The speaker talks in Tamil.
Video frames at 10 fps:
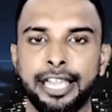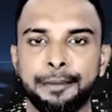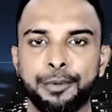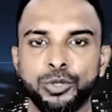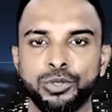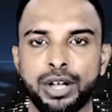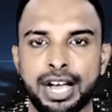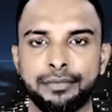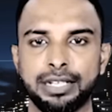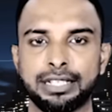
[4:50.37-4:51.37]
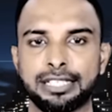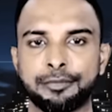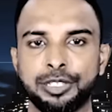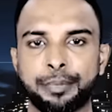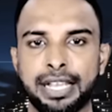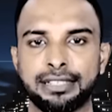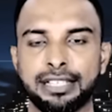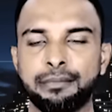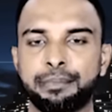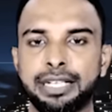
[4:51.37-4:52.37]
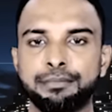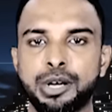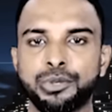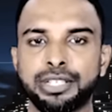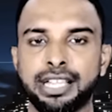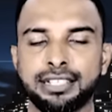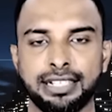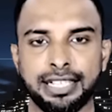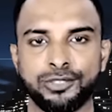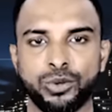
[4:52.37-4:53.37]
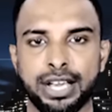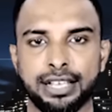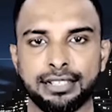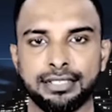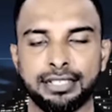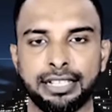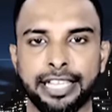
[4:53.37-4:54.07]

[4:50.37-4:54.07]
இப்போது அவர்கள் தமது பலத்தில் பெரும்பகுதியை இழந்துள்ளார்கள்